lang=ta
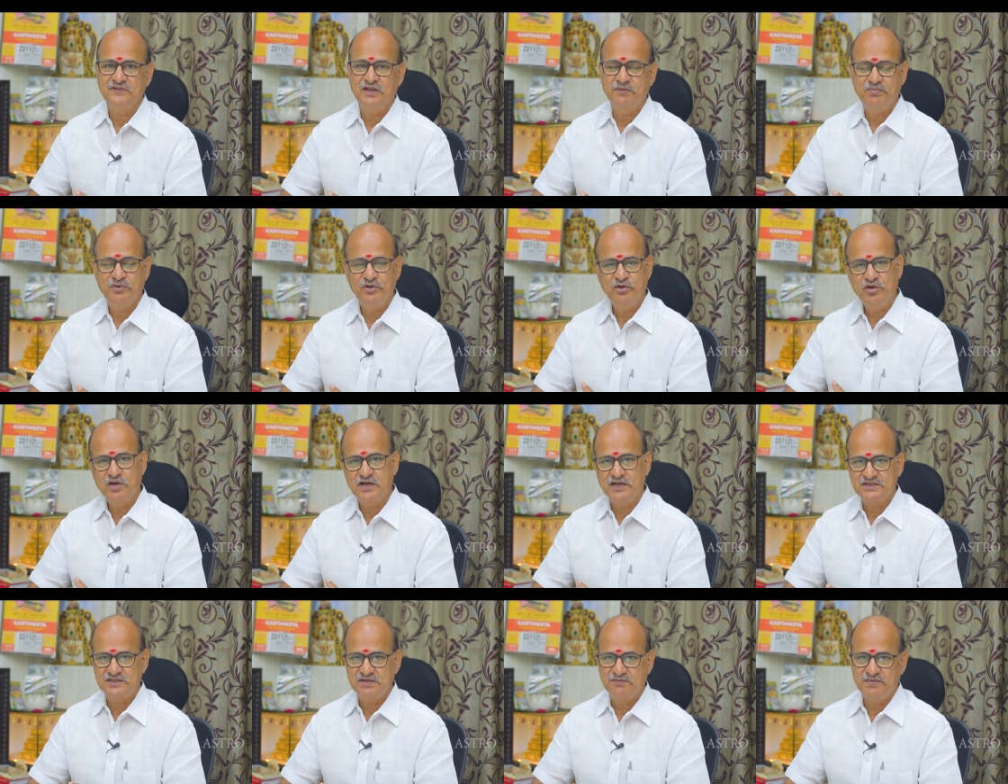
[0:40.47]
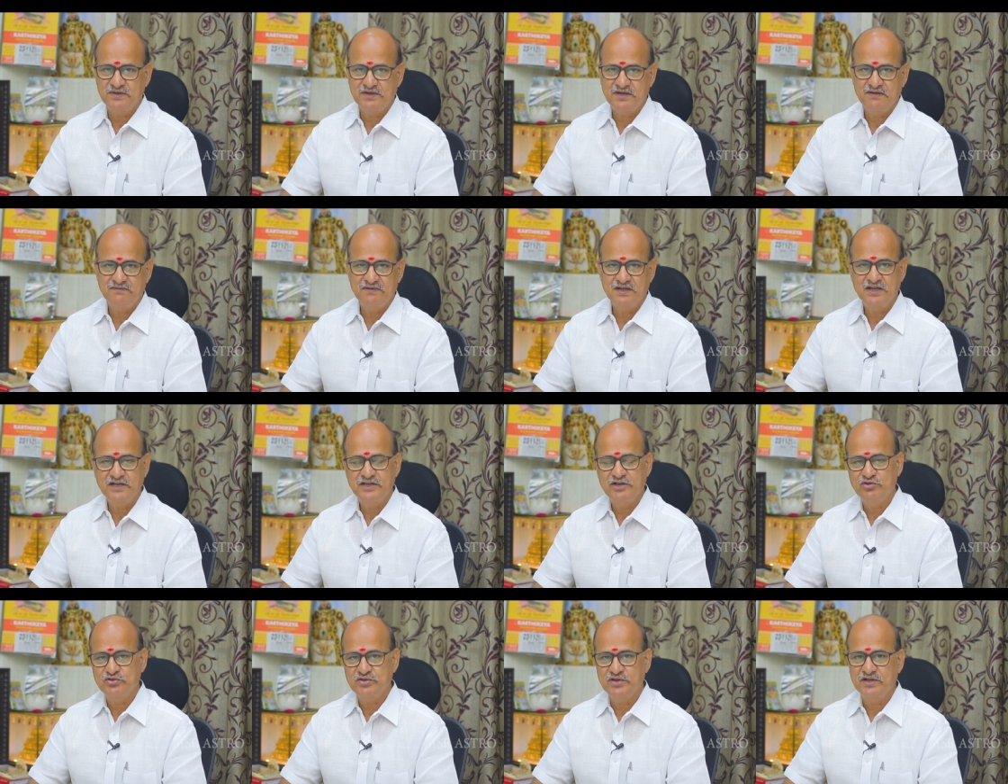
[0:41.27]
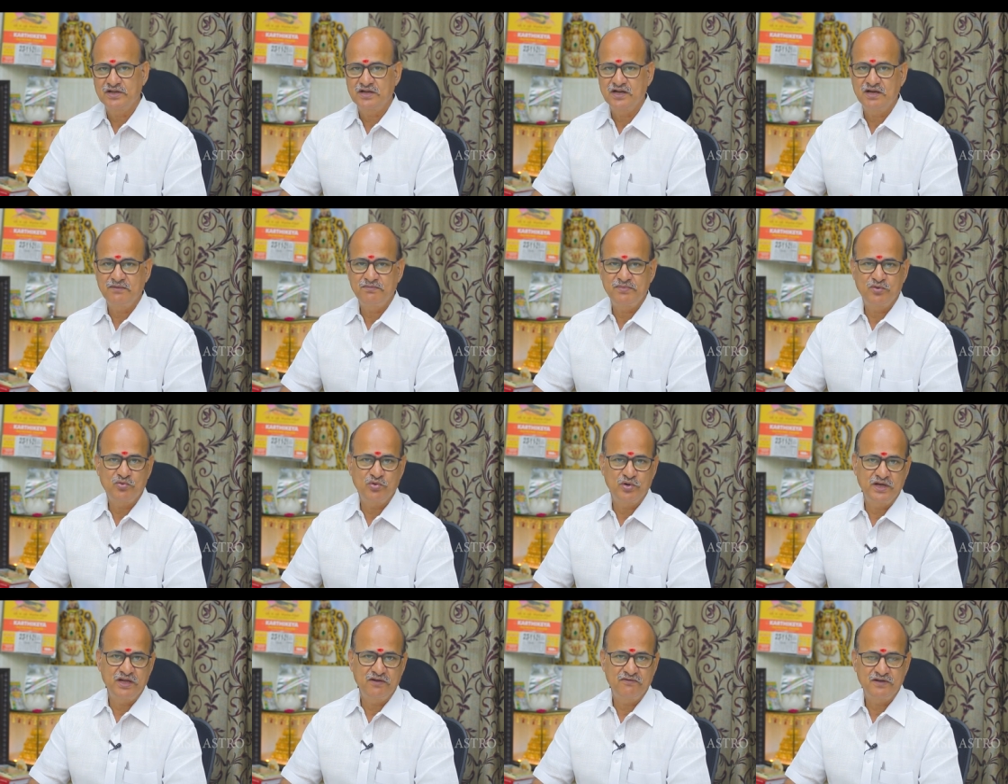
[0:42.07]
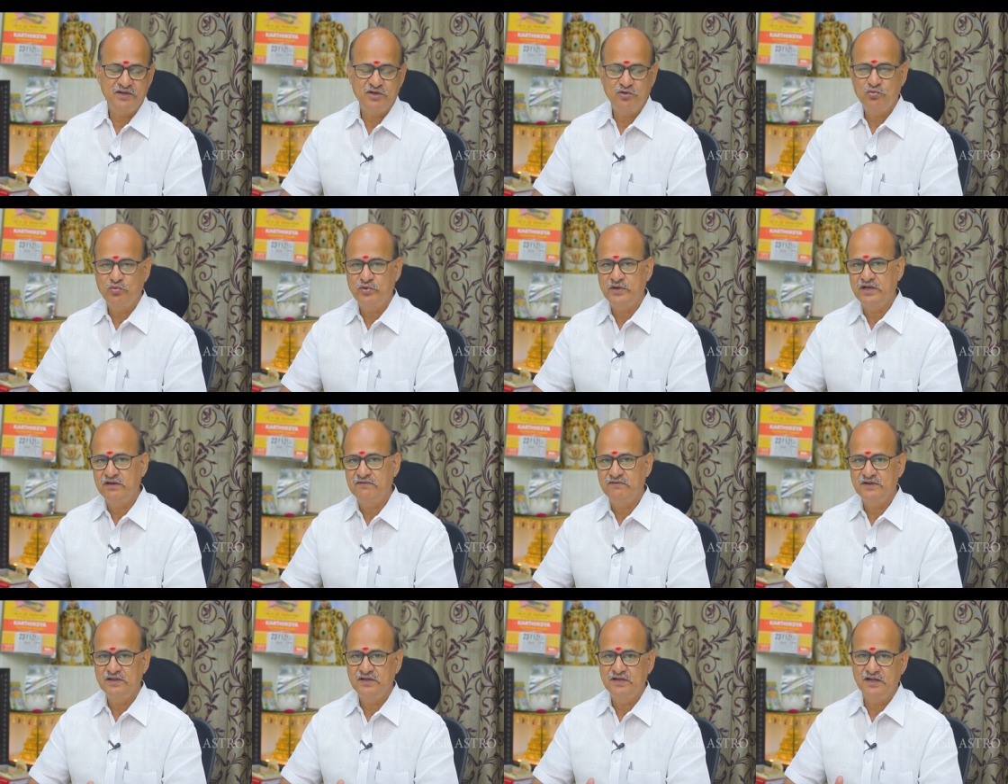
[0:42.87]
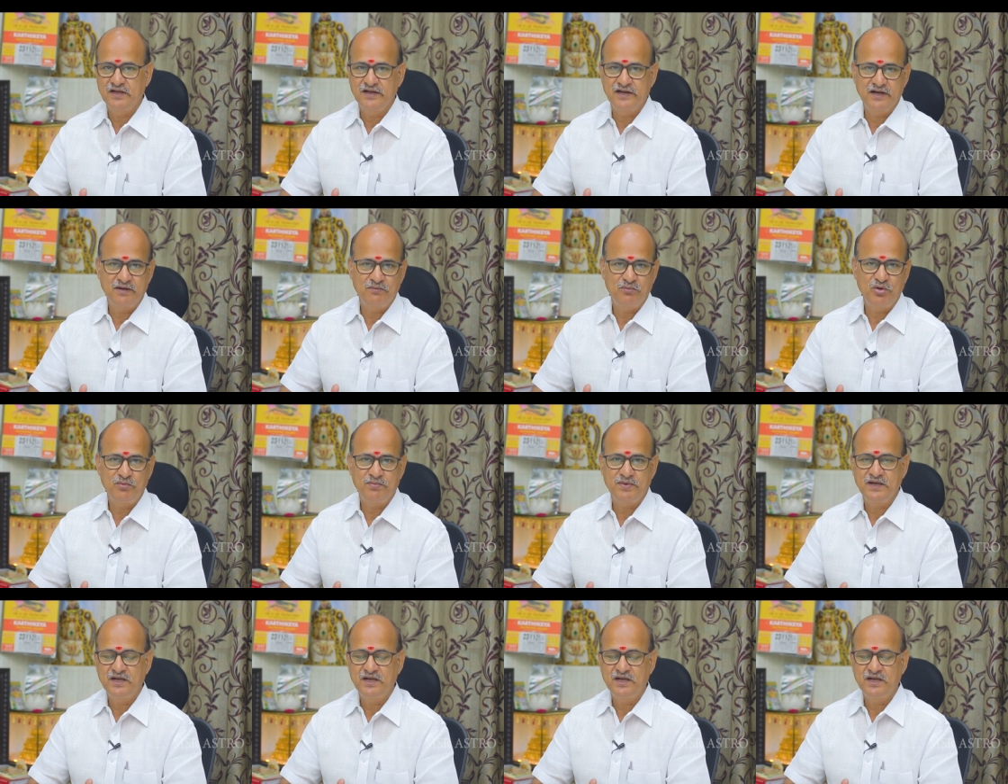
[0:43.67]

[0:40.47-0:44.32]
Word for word: எப்படியோ கஷ்டப்பட்டு அவங்கள டியூஷனுக்கு அனுப்பி கொண்டு விட்டு கூட்டிகிட்டு வந்து என்னென்னமோ